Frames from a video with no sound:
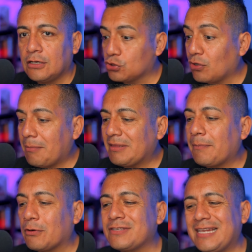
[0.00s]
Solamente
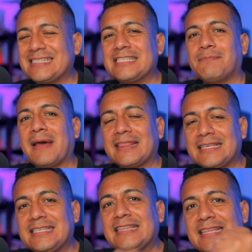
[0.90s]
pero si le haces
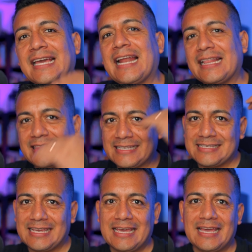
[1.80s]
partes integrantes
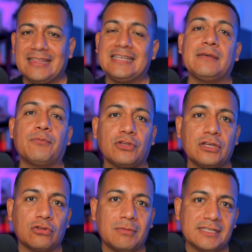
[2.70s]
de ese
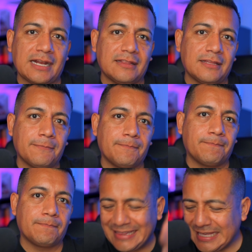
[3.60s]
proyecto más grande.
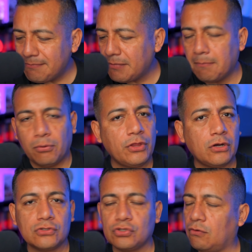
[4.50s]
Team
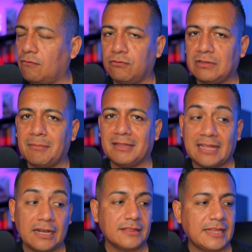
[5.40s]
poderoso,
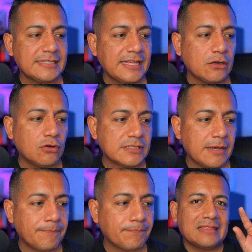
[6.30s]
fundamental. Tercera cosa,
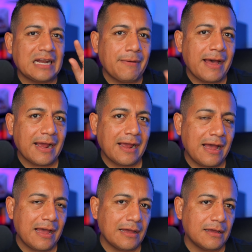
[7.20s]

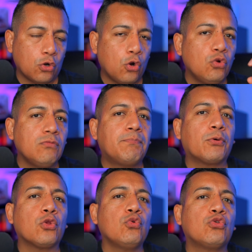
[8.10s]
trabaja con un
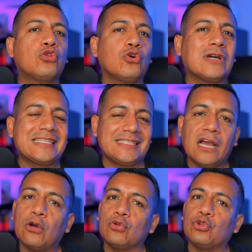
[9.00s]
producto que sea
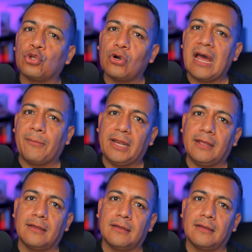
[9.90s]
controlable.